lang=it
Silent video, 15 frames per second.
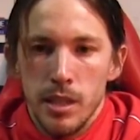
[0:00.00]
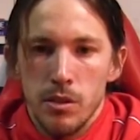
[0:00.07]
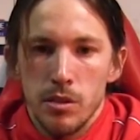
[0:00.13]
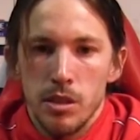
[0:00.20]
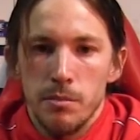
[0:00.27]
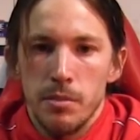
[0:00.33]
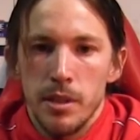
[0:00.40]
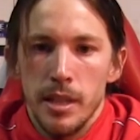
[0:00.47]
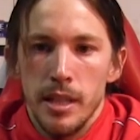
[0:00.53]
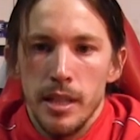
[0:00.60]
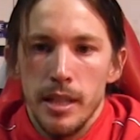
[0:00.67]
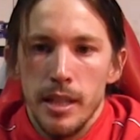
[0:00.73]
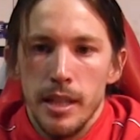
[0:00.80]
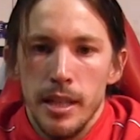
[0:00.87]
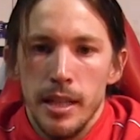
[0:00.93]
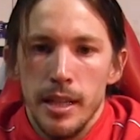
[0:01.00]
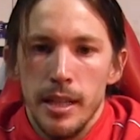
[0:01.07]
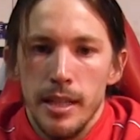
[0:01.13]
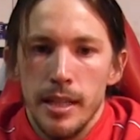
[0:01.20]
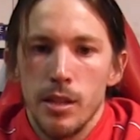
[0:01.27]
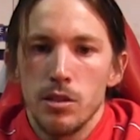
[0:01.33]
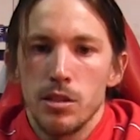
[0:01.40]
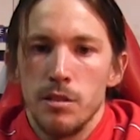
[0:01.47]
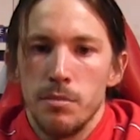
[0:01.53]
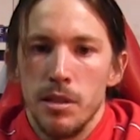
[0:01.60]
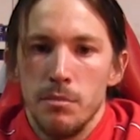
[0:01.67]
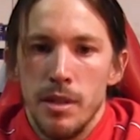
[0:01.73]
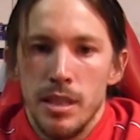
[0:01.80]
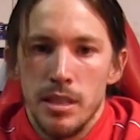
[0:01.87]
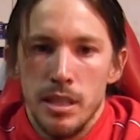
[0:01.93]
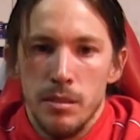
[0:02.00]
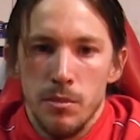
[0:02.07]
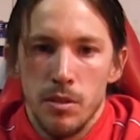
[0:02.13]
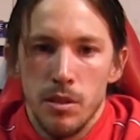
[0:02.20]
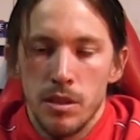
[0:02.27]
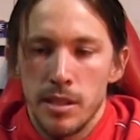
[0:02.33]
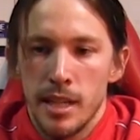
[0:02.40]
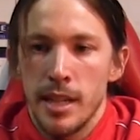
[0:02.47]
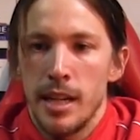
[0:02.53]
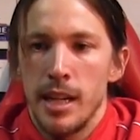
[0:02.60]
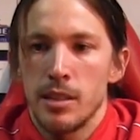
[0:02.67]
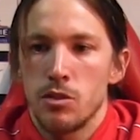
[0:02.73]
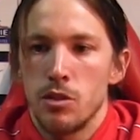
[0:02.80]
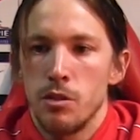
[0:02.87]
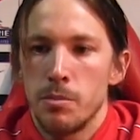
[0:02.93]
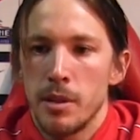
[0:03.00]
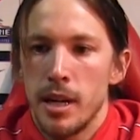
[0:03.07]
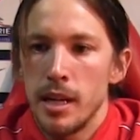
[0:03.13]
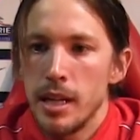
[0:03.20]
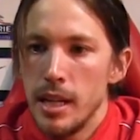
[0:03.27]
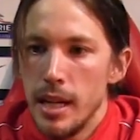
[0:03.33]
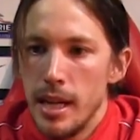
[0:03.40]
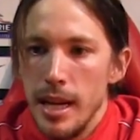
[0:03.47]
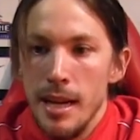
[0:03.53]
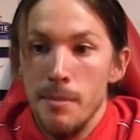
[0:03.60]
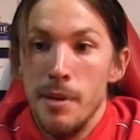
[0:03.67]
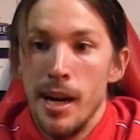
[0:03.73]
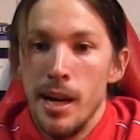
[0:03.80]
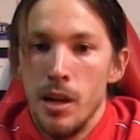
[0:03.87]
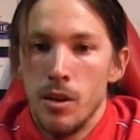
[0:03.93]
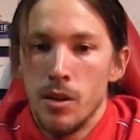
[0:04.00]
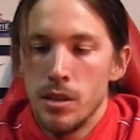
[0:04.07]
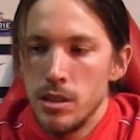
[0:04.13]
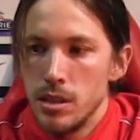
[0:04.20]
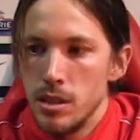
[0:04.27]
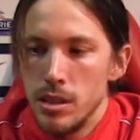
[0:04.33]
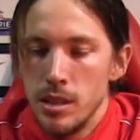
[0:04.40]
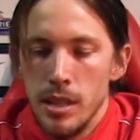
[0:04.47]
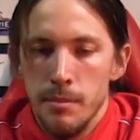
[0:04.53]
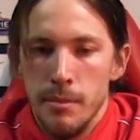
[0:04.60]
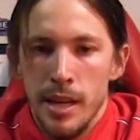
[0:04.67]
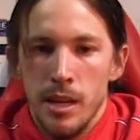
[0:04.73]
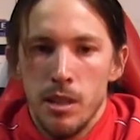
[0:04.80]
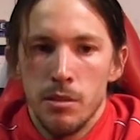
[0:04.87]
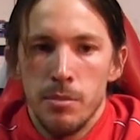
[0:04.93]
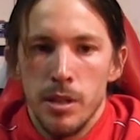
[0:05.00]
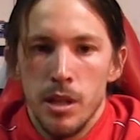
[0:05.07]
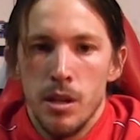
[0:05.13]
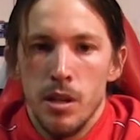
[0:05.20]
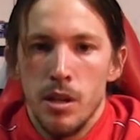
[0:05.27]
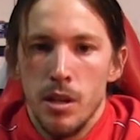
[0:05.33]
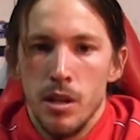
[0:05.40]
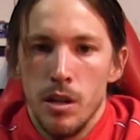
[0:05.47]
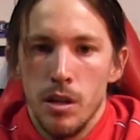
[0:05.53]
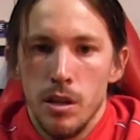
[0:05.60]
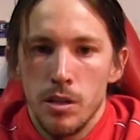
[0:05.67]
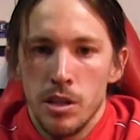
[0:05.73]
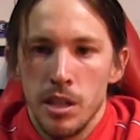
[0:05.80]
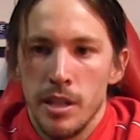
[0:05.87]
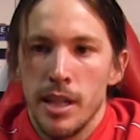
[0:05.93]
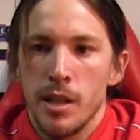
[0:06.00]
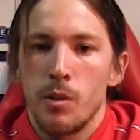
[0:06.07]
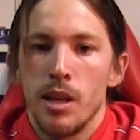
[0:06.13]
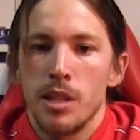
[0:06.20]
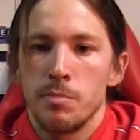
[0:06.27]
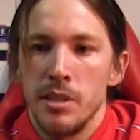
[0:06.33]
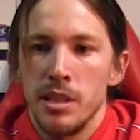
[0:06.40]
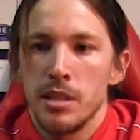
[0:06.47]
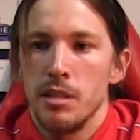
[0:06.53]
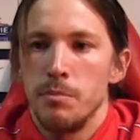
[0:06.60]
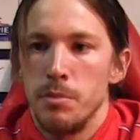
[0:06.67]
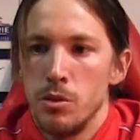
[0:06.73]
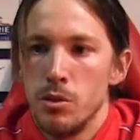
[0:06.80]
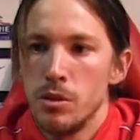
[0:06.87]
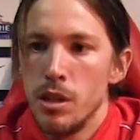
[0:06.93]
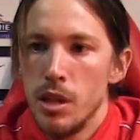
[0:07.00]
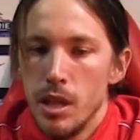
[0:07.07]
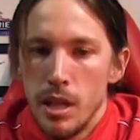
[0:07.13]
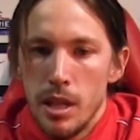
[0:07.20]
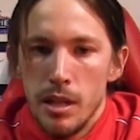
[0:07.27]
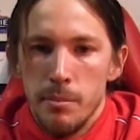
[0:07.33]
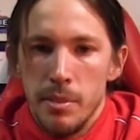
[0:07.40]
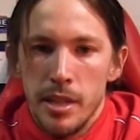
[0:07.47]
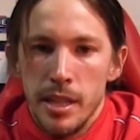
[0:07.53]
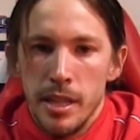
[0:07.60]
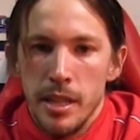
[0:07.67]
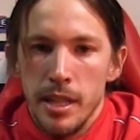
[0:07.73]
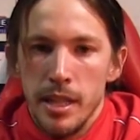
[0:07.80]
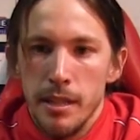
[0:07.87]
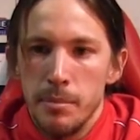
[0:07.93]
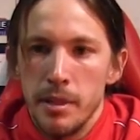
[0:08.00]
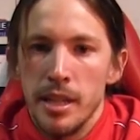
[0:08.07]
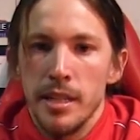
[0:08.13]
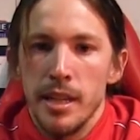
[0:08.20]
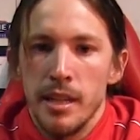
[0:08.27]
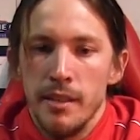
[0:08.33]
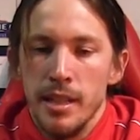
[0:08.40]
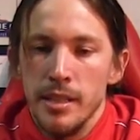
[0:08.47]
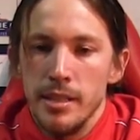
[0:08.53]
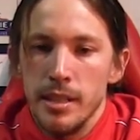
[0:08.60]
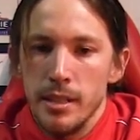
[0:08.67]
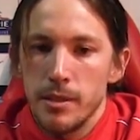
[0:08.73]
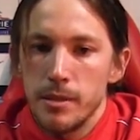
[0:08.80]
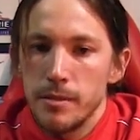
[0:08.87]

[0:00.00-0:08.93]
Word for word: danno sempre, danno sempre il massimo. Stare là sopra è bello, è bello, però c'è da dare quella spinta in più per, per andare avanti.